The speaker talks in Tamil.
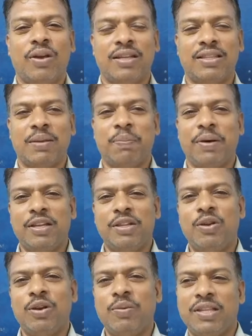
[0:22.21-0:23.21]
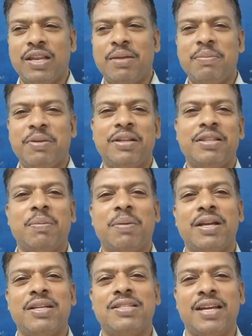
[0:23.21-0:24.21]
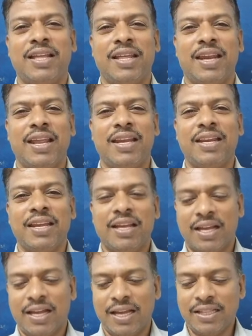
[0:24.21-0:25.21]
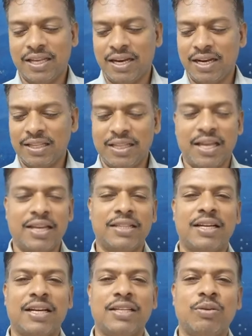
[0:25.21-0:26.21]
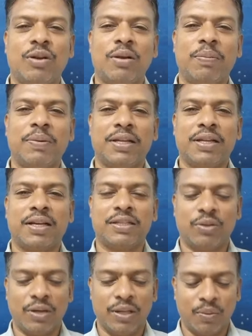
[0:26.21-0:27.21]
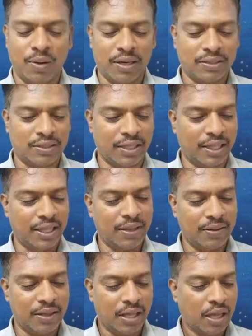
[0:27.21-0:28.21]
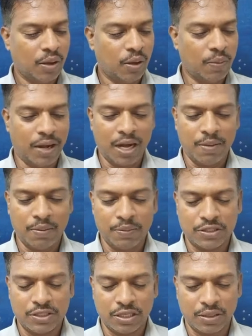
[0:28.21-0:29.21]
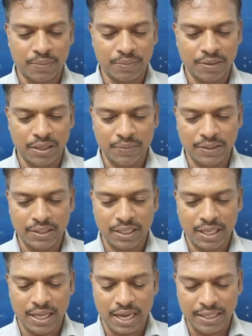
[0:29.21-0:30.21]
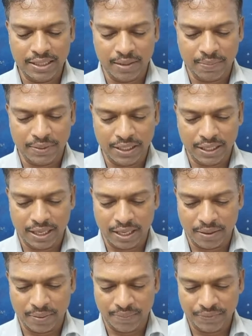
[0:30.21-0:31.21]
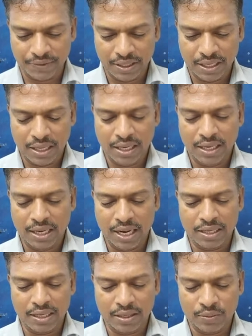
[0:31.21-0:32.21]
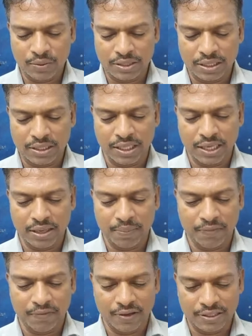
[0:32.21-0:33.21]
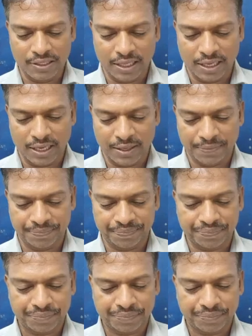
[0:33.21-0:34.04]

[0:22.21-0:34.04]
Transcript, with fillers: உங்களிடத்தில் பகிர்ந்து கொள்வதிலே மிகுந்த மகிழ்ச்சி அடைகிறேன் ஐந்து நாள் தியானத்துக்கு எடுத்துக்கொள்ளப்பட்ட கத்தருடைய வார்த்தை உபாகம புஸ்தகம் இருபத்தி ஐந்தாம் அதிகாரம் நான்காவது வசனத்தை நாம் வாசிக்கிறேன்